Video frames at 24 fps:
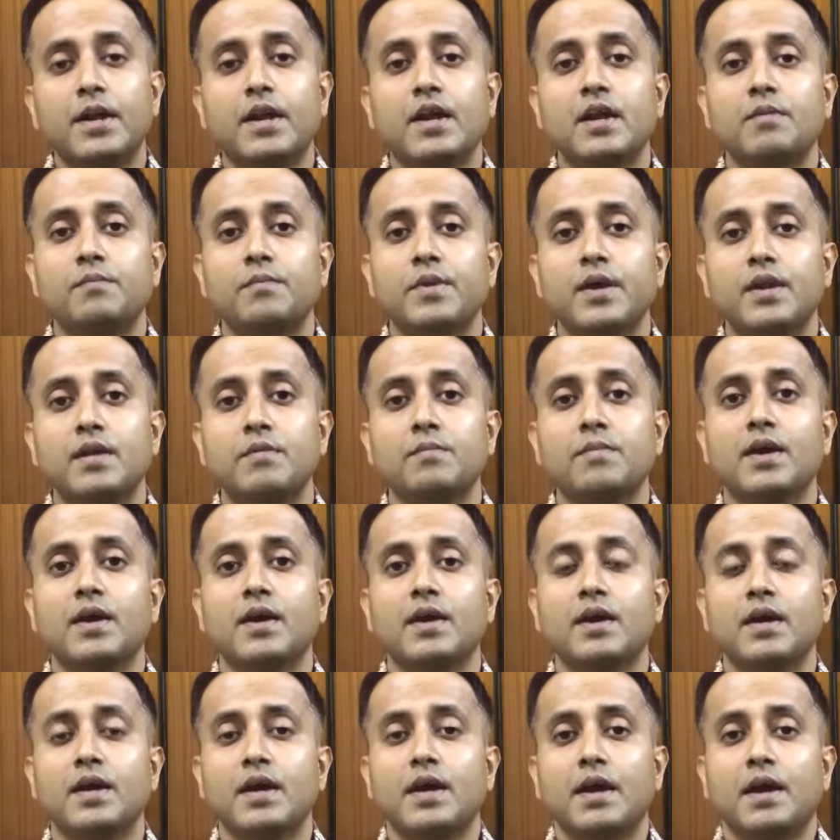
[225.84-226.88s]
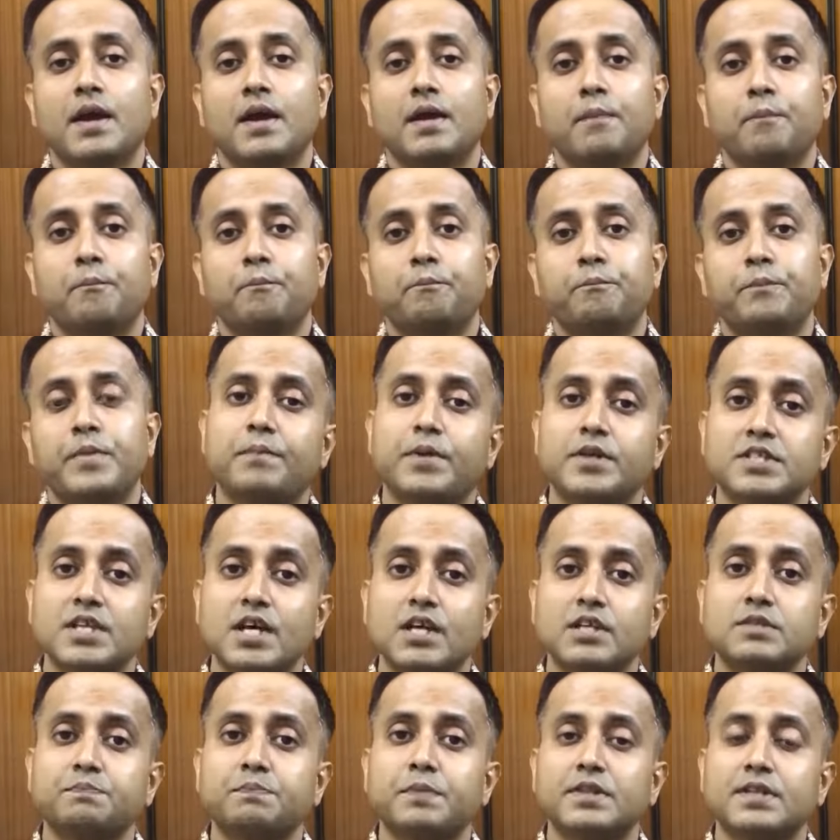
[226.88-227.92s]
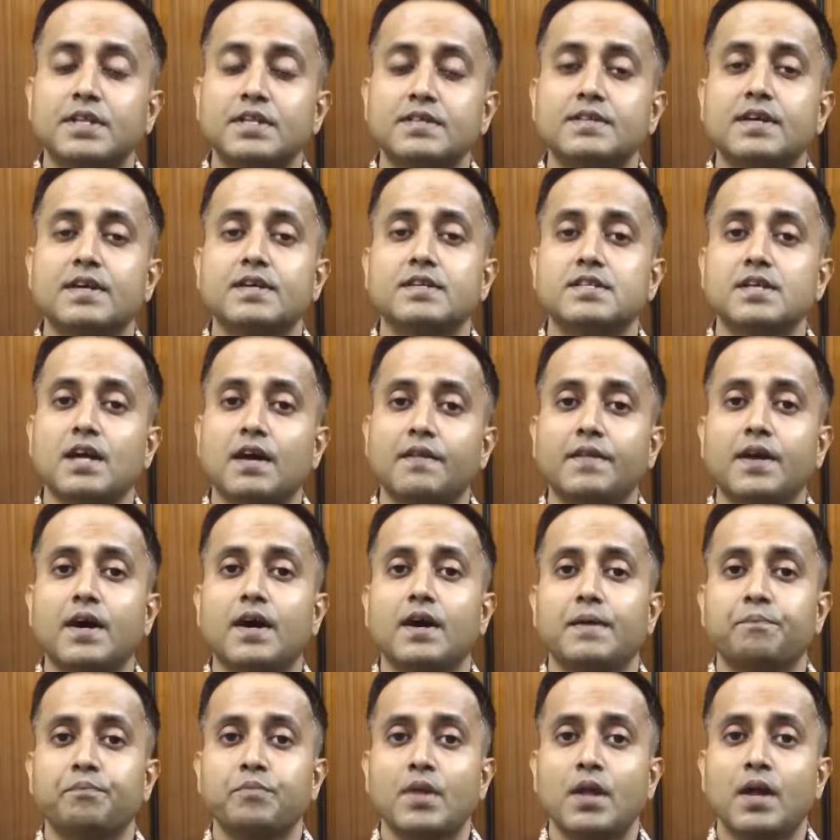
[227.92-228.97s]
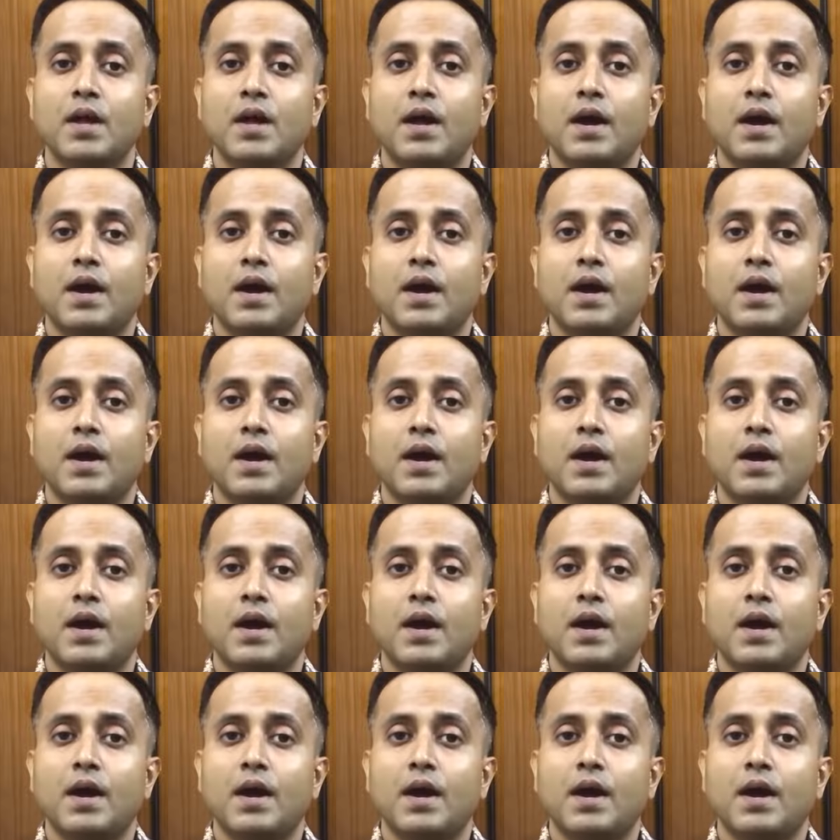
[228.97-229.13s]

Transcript: हिमालयन बेरी में 50 प्रतिशत ज़्यादा